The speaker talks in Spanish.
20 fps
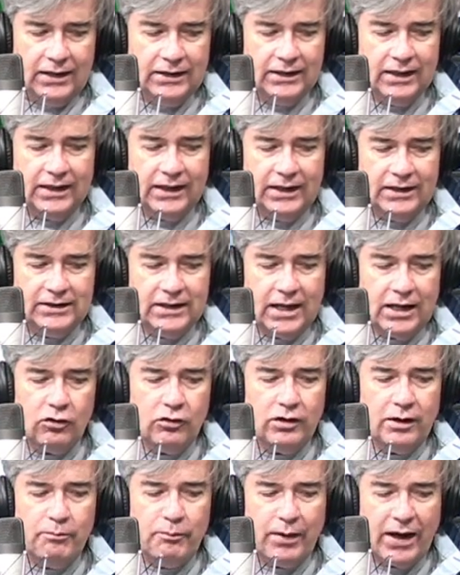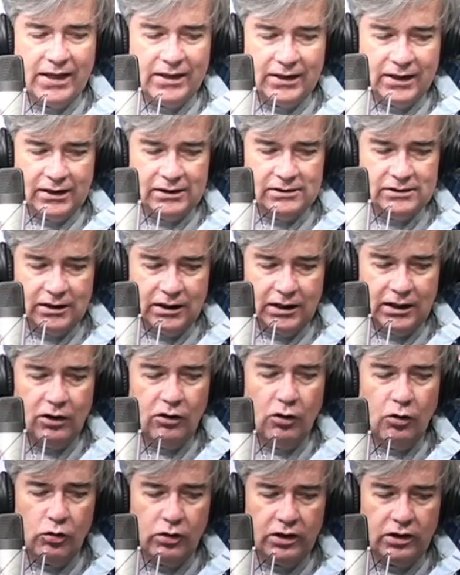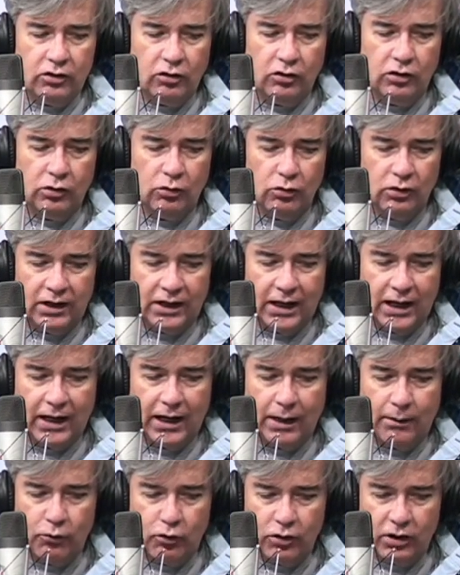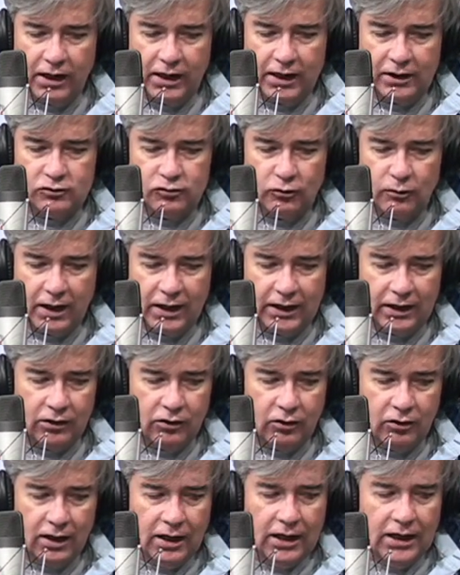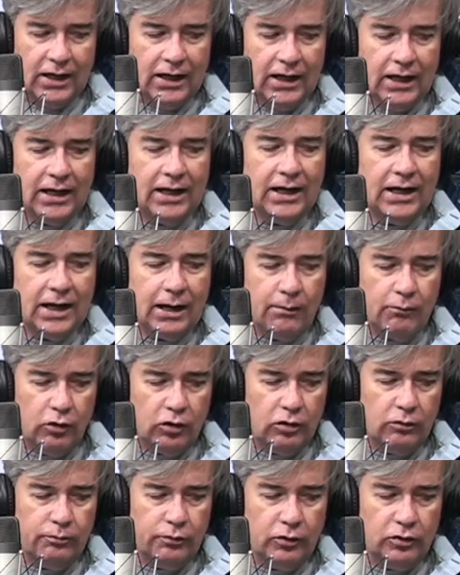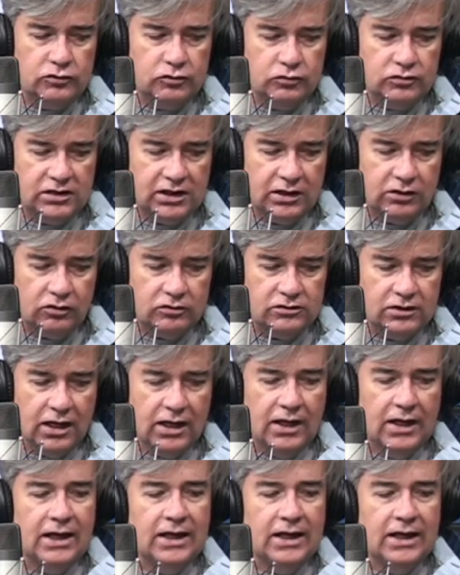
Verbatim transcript: de cristiano de padres y lo único que unía a la mujer a su marido era el amor por sus hijos